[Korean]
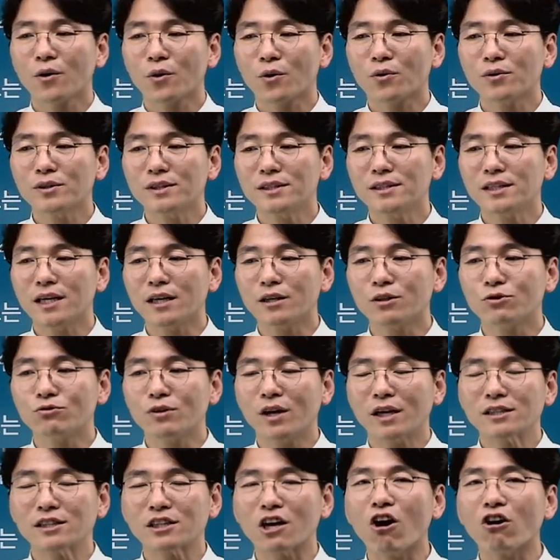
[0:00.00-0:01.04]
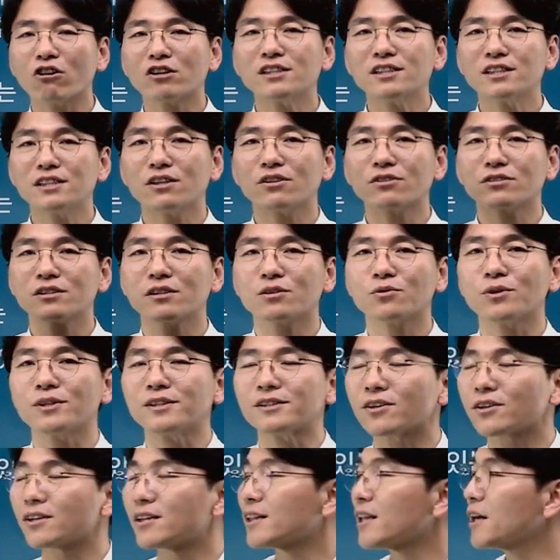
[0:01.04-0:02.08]
이런 이제 인구가 적은 지역들도
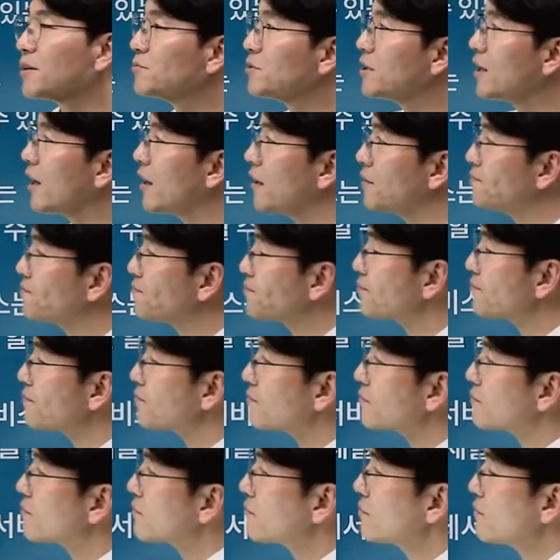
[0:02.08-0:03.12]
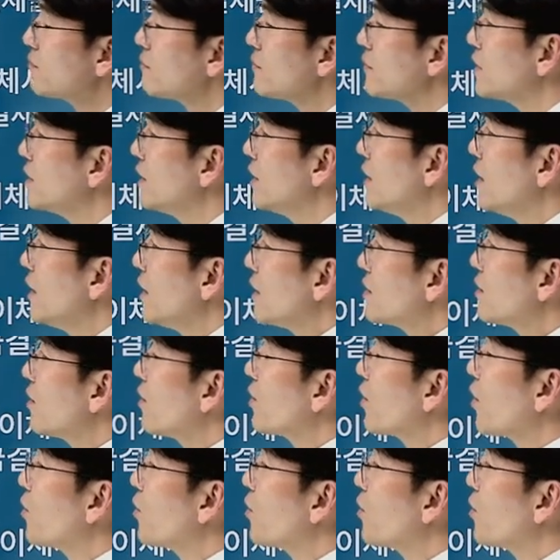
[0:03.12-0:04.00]
있었기 때문에 그런